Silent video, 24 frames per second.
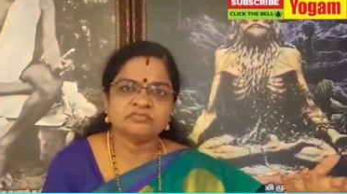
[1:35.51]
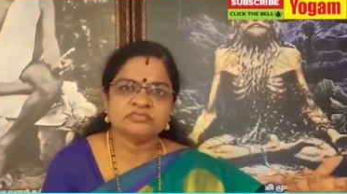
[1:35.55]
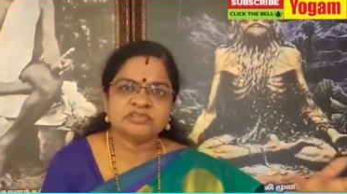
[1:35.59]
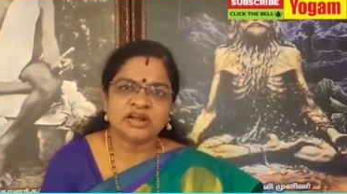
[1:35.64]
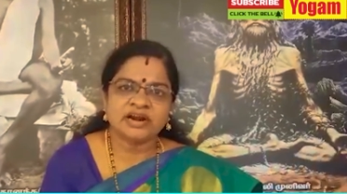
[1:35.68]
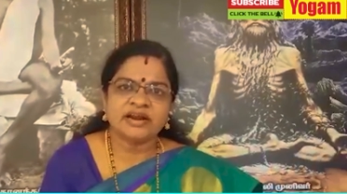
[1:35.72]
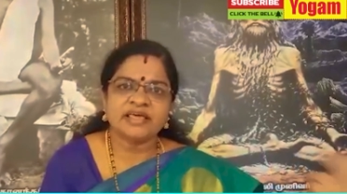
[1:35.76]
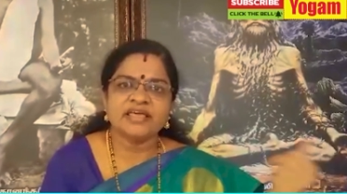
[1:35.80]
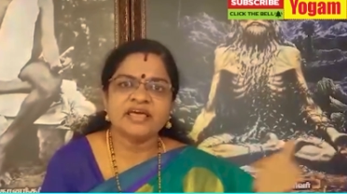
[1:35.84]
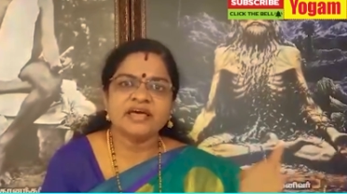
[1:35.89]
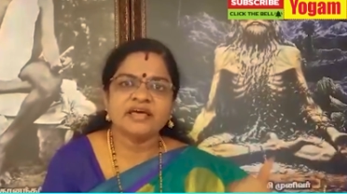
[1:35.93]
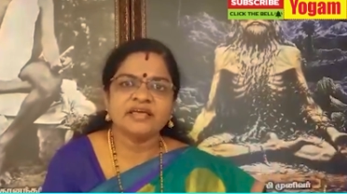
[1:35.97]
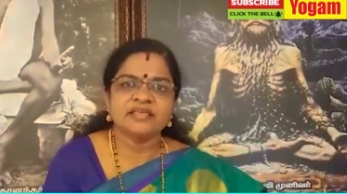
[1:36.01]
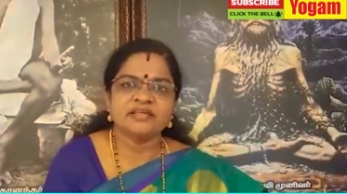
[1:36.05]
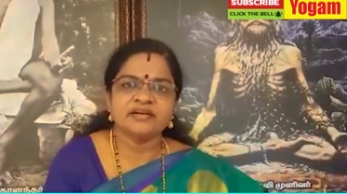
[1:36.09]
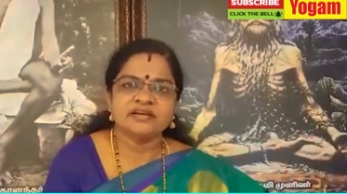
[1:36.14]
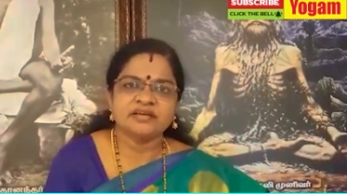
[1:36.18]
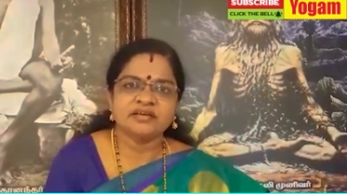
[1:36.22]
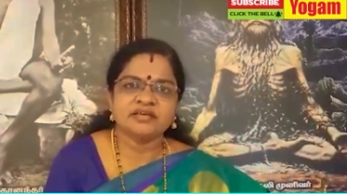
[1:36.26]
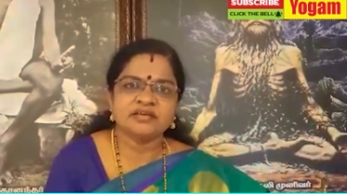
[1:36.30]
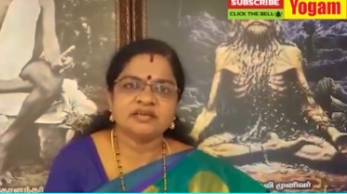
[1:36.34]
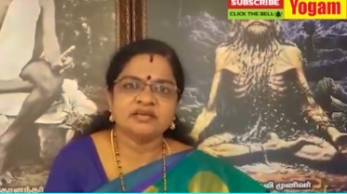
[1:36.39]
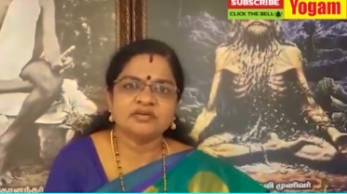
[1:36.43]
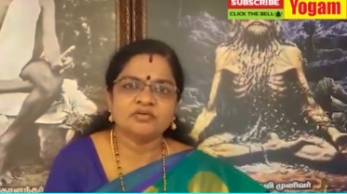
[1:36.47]
தடையா
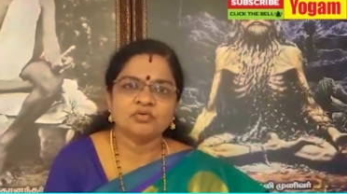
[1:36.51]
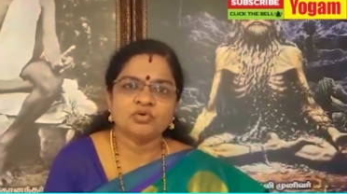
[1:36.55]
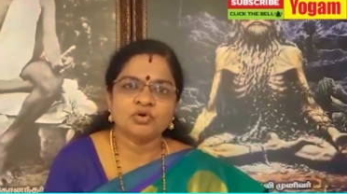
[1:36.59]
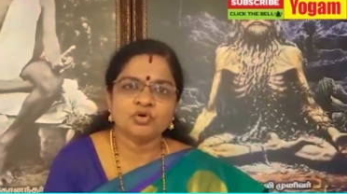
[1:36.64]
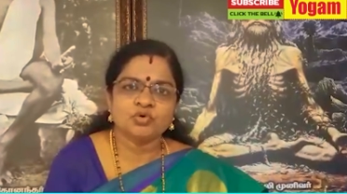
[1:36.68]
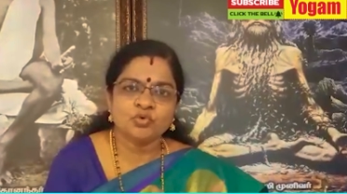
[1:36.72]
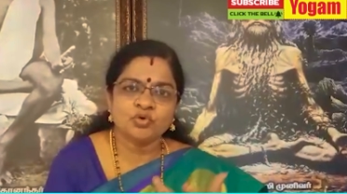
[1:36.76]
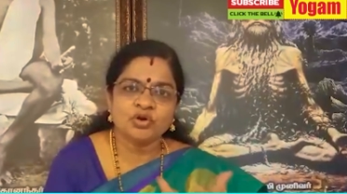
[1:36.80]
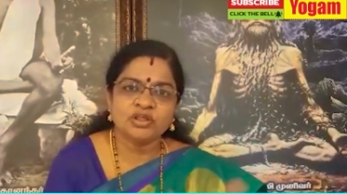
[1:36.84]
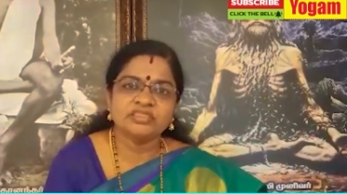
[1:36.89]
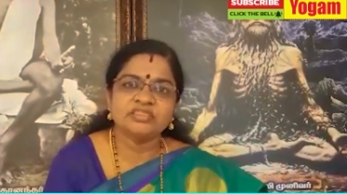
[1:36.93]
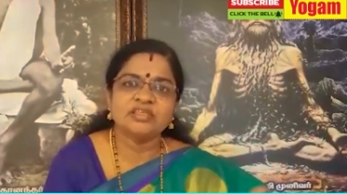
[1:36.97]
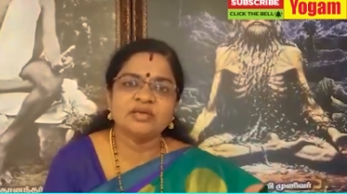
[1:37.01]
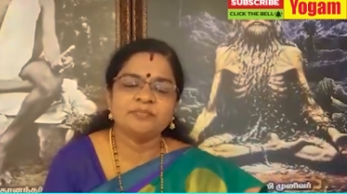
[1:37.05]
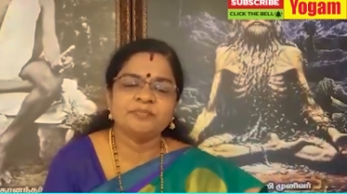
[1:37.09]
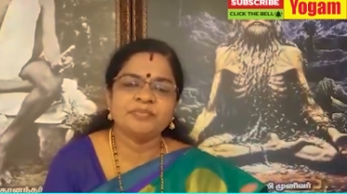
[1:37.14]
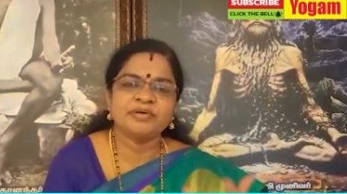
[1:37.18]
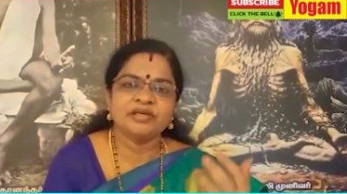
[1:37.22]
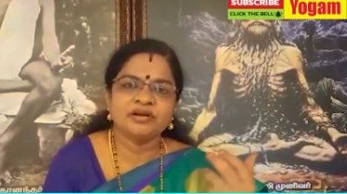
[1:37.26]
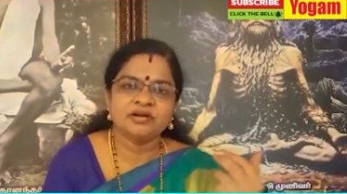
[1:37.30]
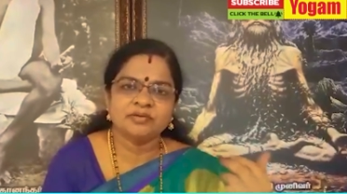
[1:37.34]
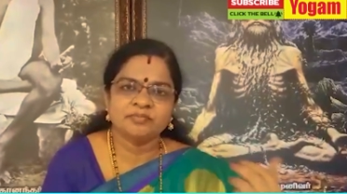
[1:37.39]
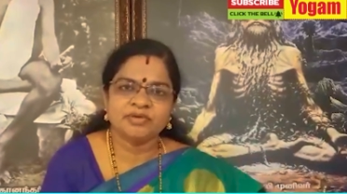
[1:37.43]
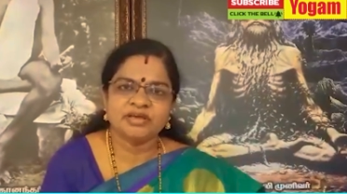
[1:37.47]
இருக்கு ஒரு குழந்தை
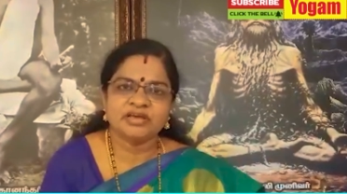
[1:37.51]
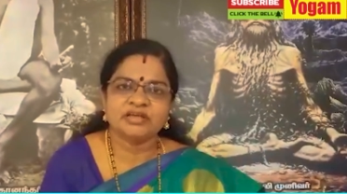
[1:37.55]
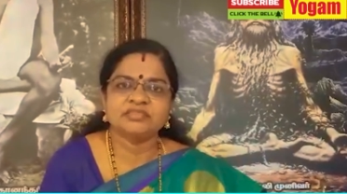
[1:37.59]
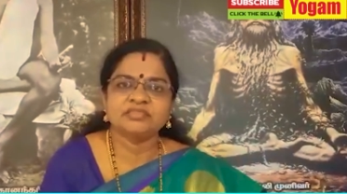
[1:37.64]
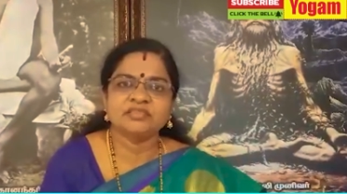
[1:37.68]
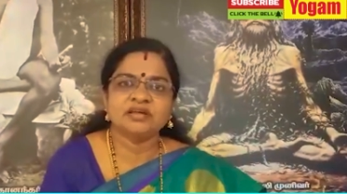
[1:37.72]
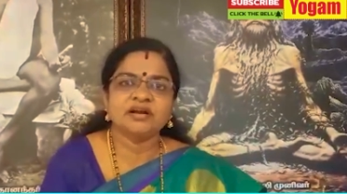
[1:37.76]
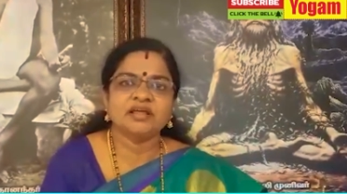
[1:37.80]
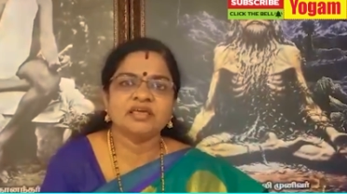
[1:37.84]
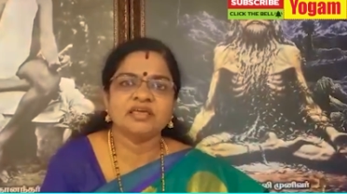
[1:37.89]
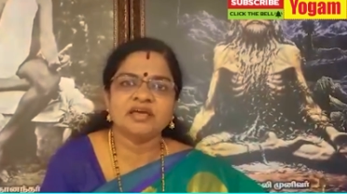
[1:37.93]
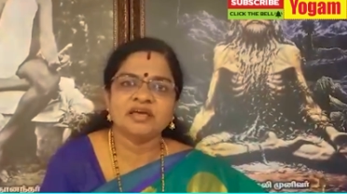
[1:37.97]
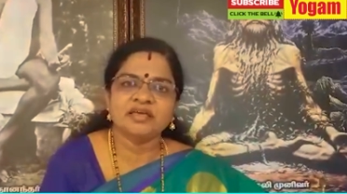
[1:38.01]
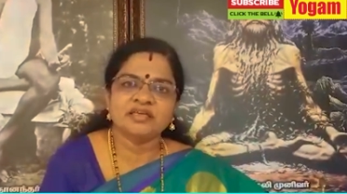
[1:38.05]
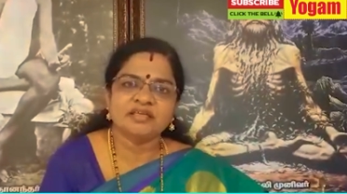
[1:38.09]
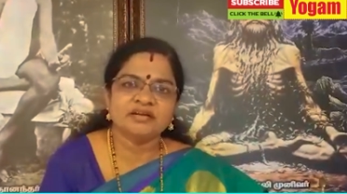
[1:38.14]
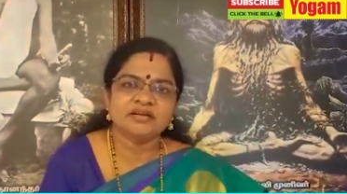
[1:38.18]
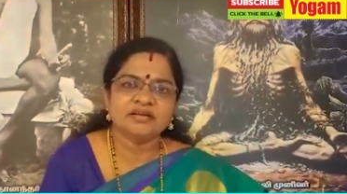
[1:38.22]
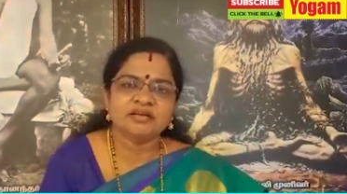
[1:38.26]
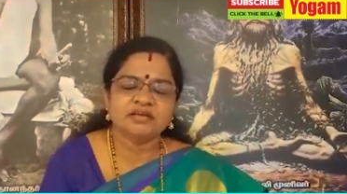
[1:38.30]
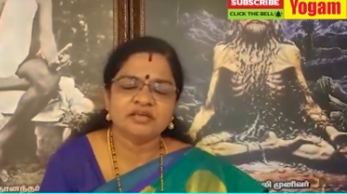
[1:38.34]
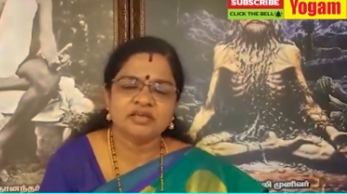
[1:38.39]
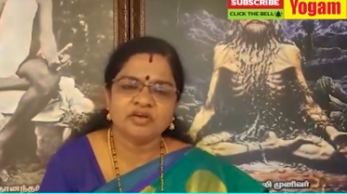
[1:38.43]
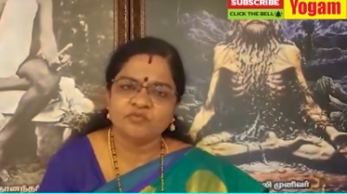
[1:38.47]
பேரு மிக தடையா
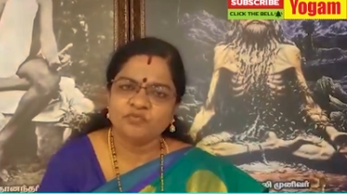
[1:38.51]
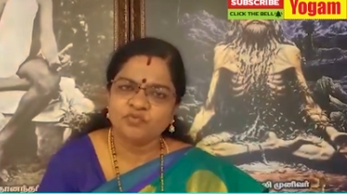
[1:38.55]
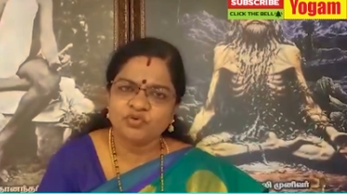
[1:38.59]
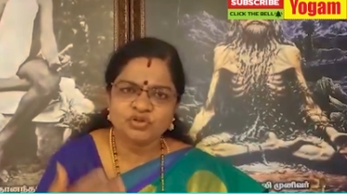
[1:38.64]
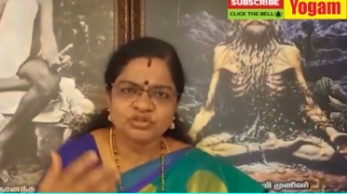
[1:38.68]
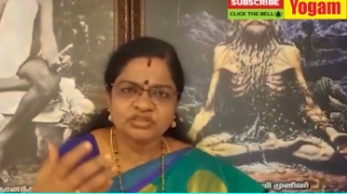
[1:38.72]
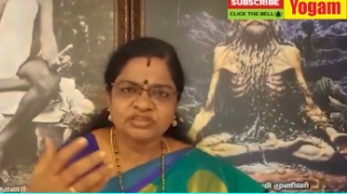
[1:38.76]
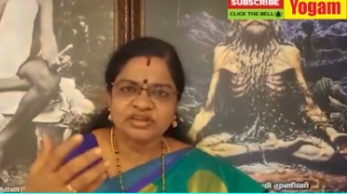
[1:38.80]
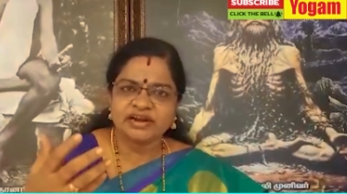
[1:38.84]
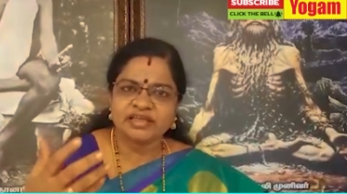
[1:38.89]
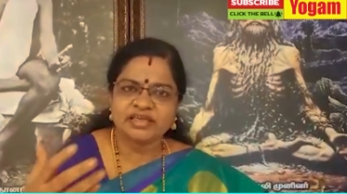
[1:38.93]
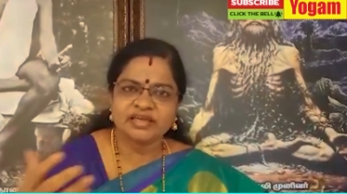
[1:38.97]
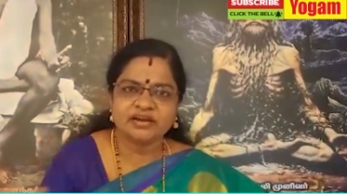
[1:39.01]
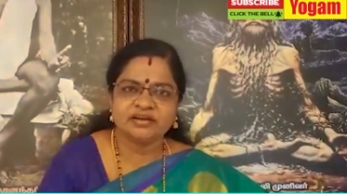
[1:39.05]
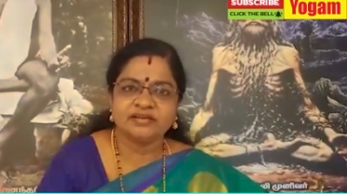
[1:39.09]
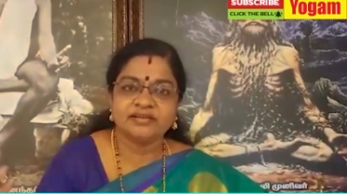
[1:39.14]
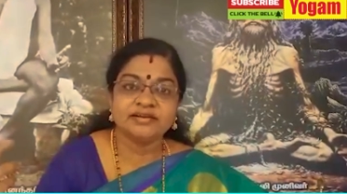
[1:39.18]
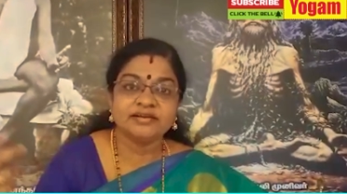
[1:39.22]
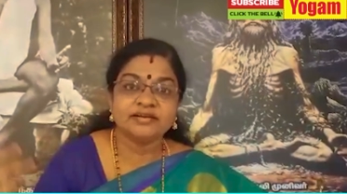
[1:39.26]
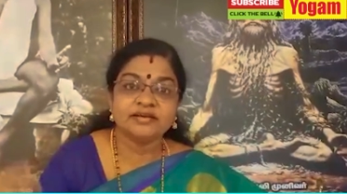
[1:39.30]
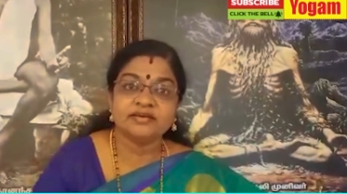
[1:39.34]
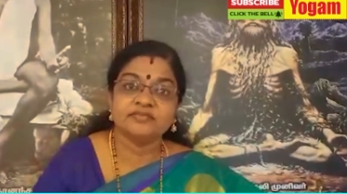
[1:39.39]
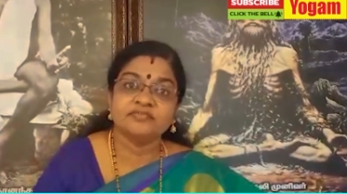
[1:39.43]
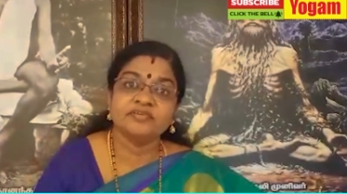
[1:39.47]
இருக்கு எவ்வளவு தடைகள்
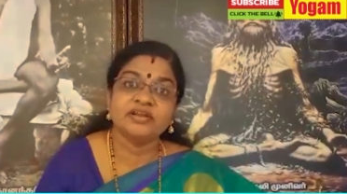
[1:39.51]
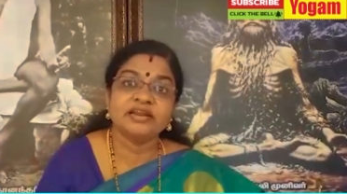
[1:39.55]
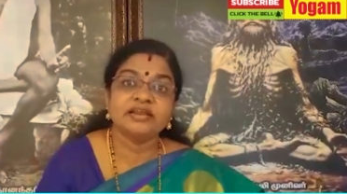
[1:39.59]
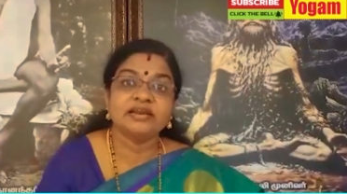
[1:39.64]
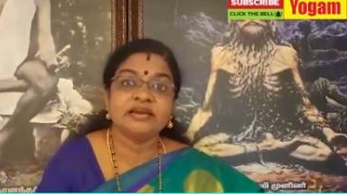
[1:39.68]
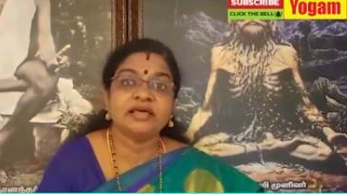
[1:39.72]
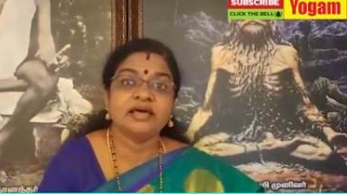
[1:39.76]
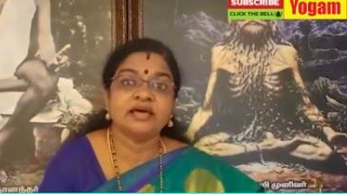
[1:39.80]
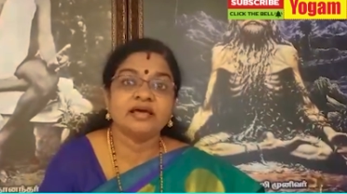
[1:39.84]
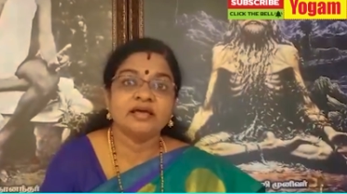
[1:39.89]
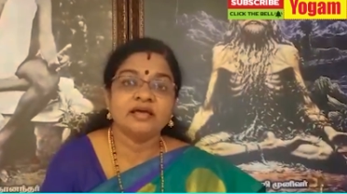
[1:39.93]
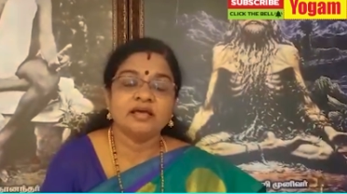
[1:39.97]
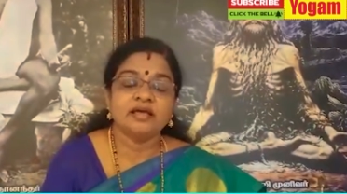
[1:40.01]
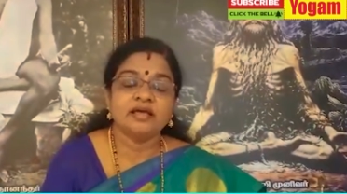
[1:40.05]
இருக்கு வெளியில